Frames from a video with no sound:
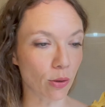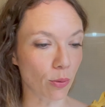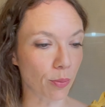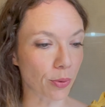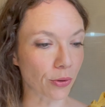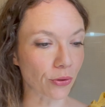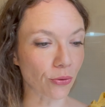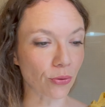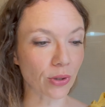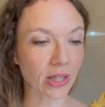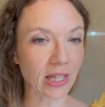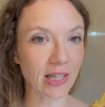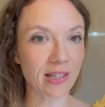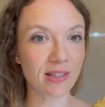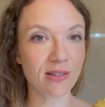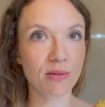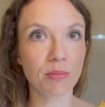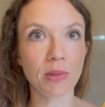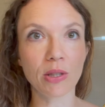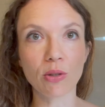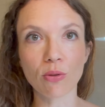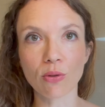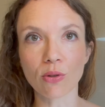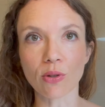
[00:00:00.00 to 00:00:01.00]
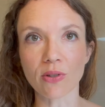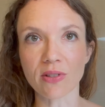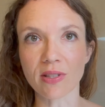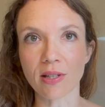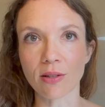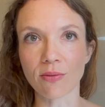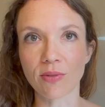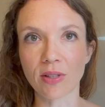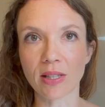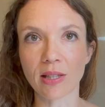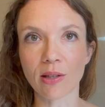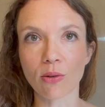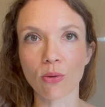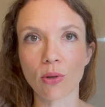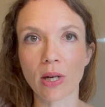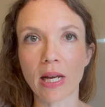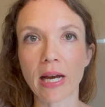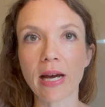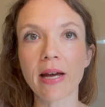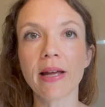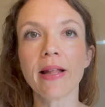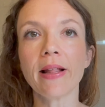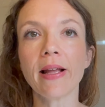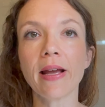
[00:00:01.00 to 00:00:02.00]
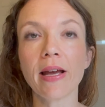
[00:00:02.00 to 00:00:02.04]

euh, pendant 15 minutes dans cette vidéo là,